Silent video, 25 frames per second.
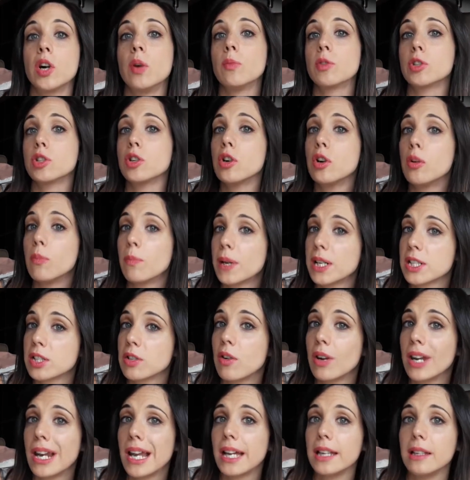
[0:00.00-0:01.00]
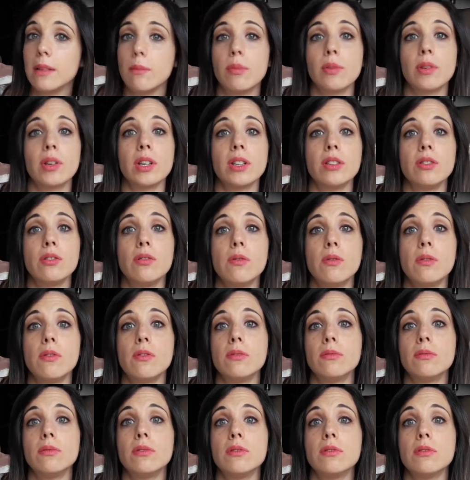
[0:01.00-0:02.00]
Como son compras online, porque
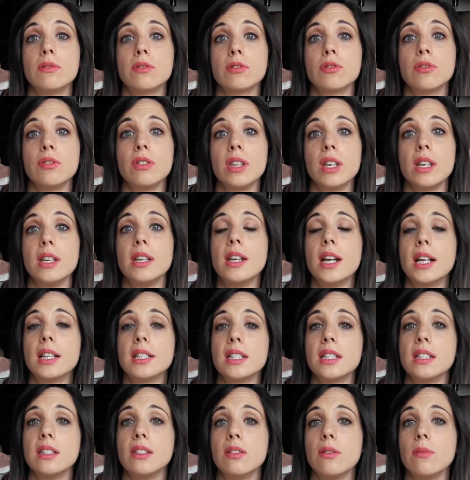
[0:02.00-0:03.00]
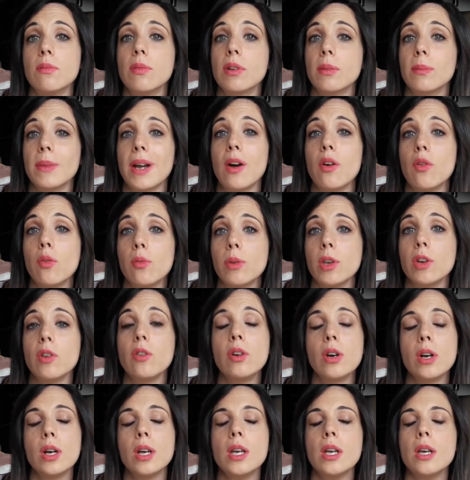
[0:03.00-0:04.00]
yo no soy de ir al sitio porque me
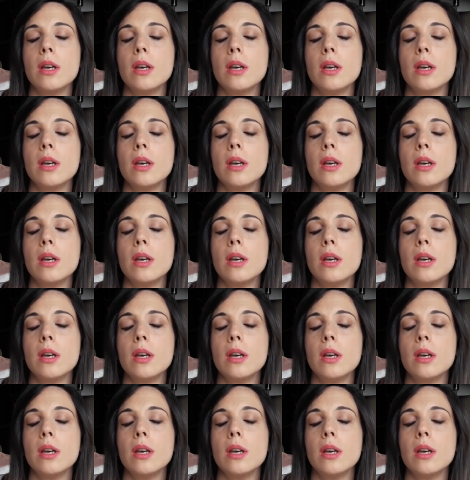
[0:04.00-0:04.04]
agobio,